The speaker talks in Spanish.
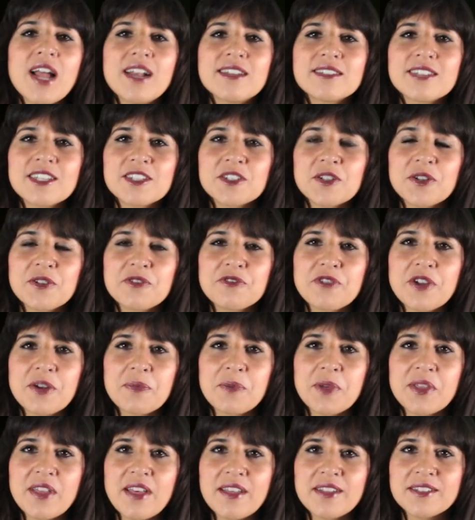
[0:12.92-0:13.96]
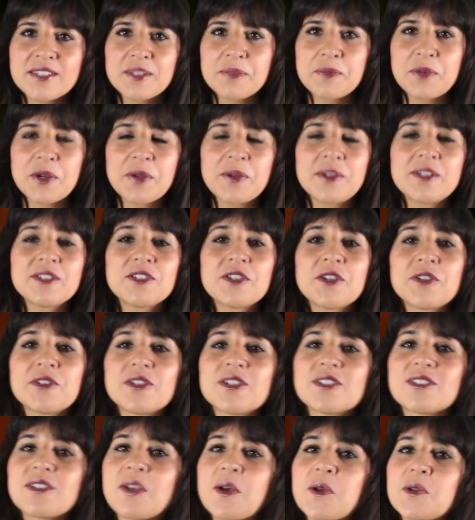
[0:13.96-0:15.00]
al Centro de Enfermedades y Prevención
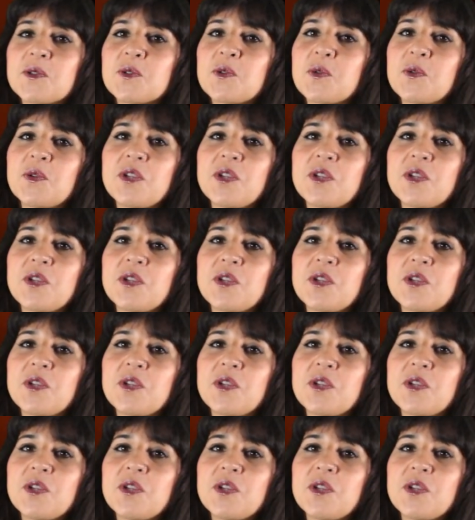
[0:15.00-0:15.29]
de Estados